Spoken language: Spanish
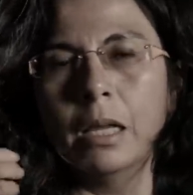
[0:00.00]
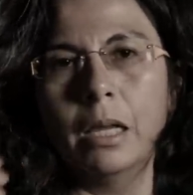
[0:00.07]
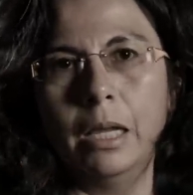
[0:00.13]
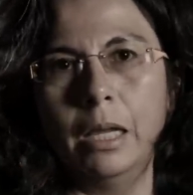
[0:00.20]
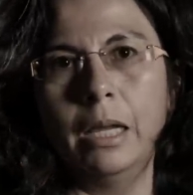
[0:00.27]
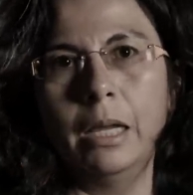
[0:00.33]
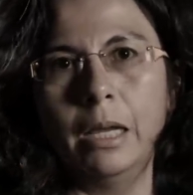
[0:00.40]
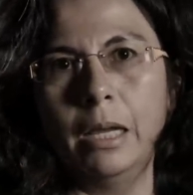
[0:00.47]

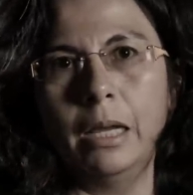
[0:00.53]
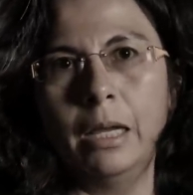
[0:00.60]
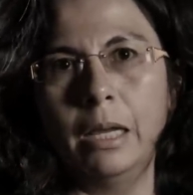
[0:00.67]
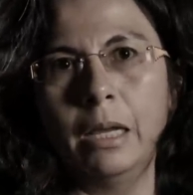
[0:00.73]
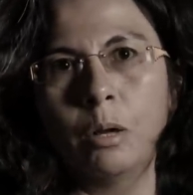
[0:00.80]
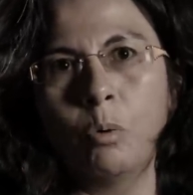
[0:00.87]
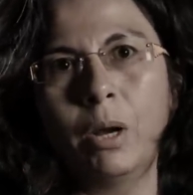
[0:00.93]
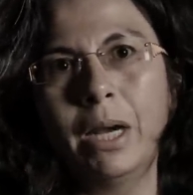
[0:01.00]
eh,
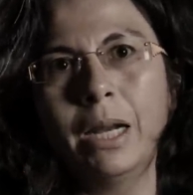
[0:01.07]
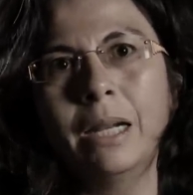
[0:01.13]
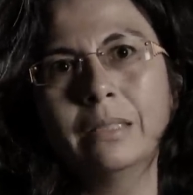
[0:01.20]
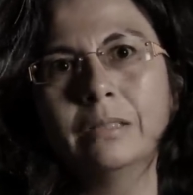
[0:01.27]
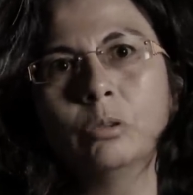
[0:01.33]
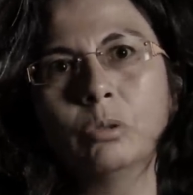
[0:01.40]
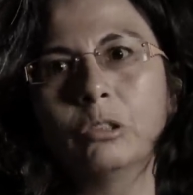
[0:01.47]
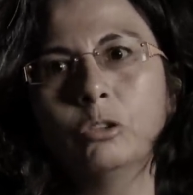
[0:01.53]
eh, cuál es la
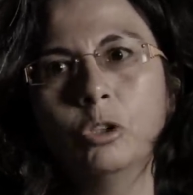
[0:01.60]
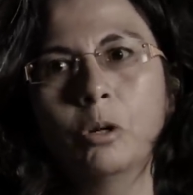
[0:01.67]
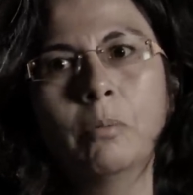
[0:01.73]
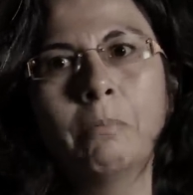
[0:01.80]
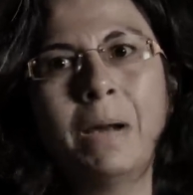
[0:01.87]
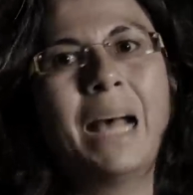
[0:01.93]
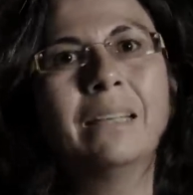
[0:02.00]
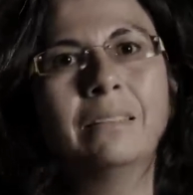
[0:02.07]

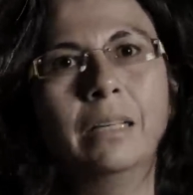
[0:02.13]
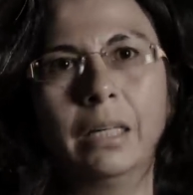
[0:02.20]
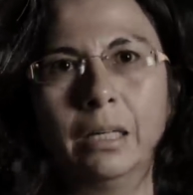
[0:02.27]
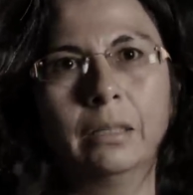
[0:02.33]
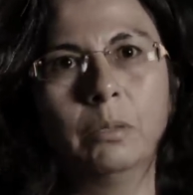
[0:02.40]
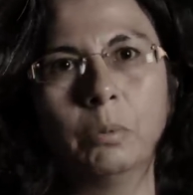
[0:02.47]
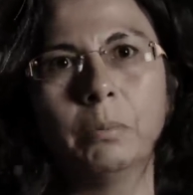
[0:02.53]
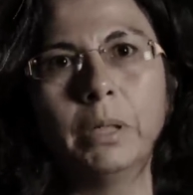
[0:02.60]
situación base en
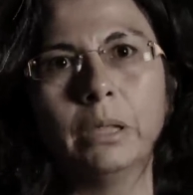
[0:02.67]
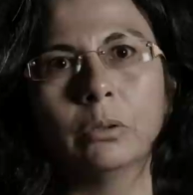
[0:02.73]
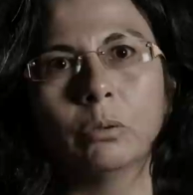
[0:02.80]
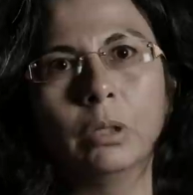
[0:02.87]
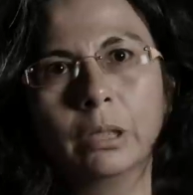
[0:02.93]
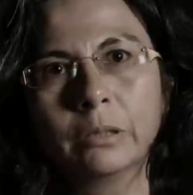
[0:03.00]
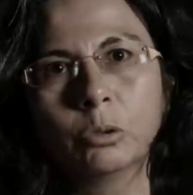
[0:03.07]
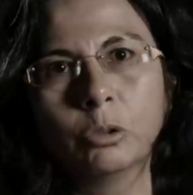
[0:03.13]
este momento.
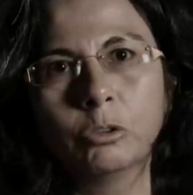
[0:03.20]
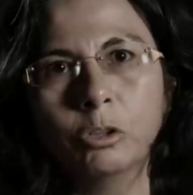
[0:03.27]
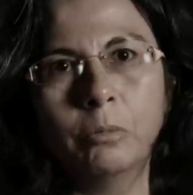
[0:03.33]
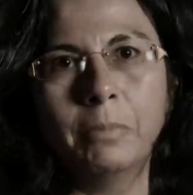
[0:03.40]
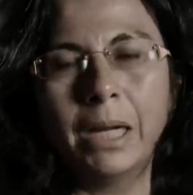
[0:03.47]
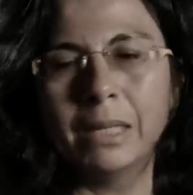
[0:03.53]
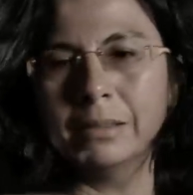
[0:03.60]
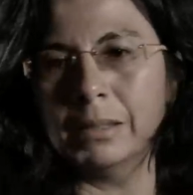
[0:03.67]
La situación
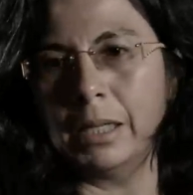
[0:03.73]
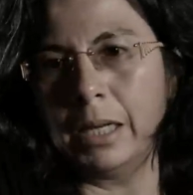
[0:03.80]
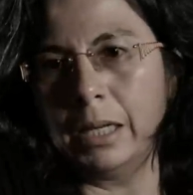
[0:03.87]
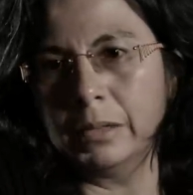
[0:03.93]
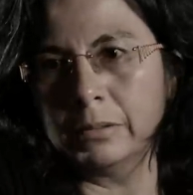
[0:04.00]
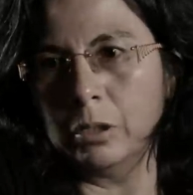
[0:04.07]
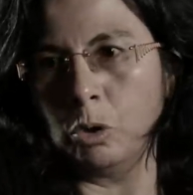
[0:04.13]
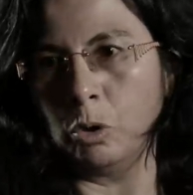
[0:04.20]
base
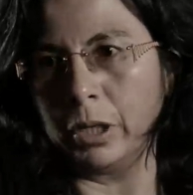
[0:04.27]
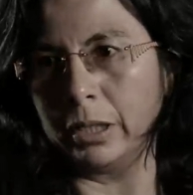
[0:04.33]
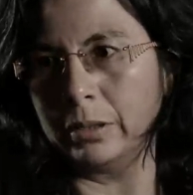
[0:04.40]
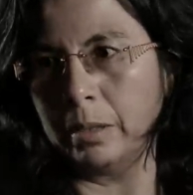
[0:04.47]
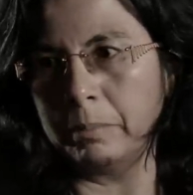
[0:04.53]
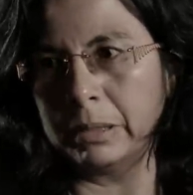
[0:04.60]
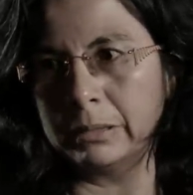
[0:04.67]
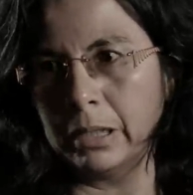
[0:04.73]
es lo que
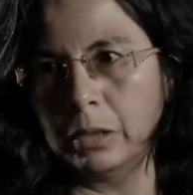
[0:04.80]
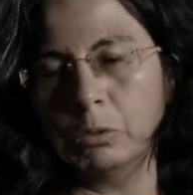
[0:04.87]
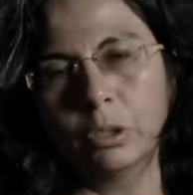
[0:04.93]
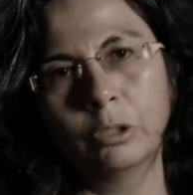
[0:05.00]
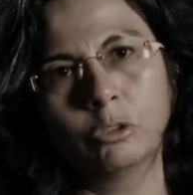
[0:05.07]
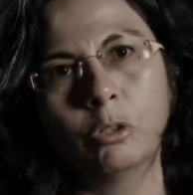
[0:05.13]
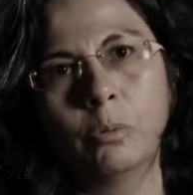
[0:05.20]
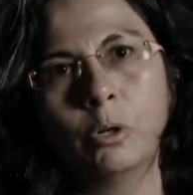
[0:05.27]
está pasando en
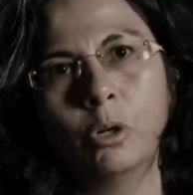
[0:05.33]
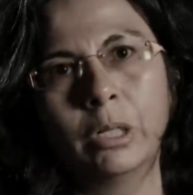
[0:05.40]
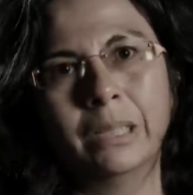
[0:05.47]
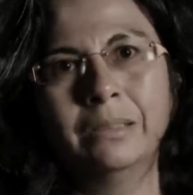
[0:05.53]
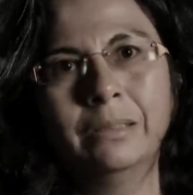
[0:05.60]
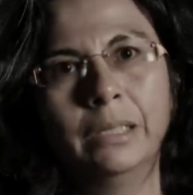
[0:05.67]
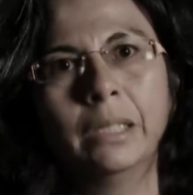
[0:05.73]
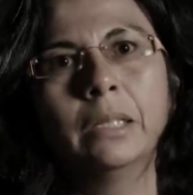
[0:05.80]
esos bloques
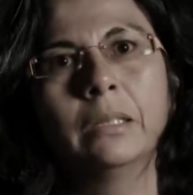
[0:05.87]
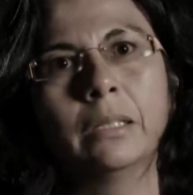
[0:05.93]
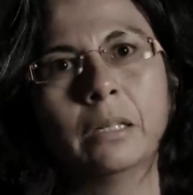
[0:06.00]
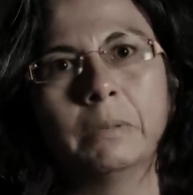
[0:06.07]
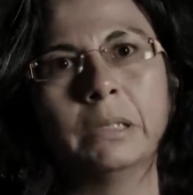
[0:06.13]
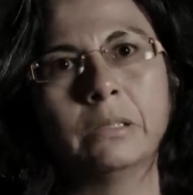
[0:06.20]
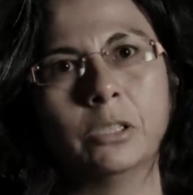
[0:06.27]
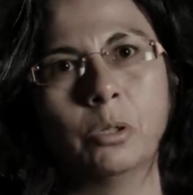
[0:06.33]
sin
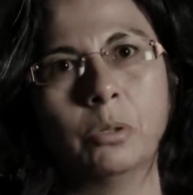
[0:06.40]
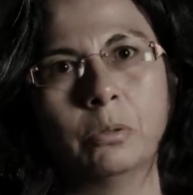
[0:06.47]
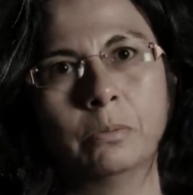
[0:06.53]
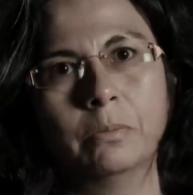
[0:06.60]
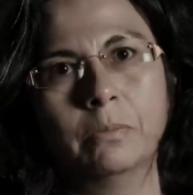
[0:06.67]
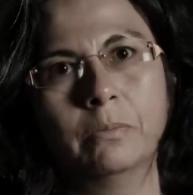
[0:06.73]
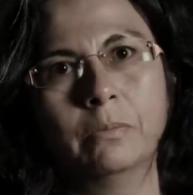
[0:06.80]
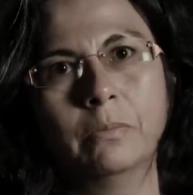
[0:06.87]
intervención.
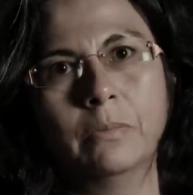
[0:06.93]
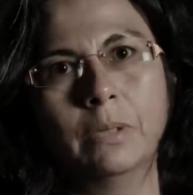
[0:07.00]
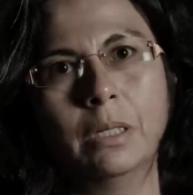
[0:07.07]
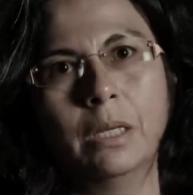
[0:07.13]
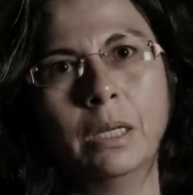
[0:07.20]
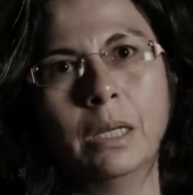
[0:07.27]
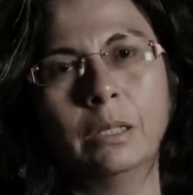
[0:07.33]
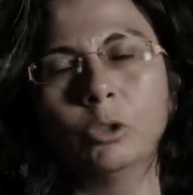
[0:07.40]

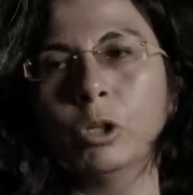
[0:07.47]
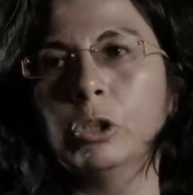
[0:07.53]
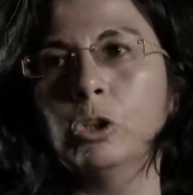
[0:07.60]
Entonces,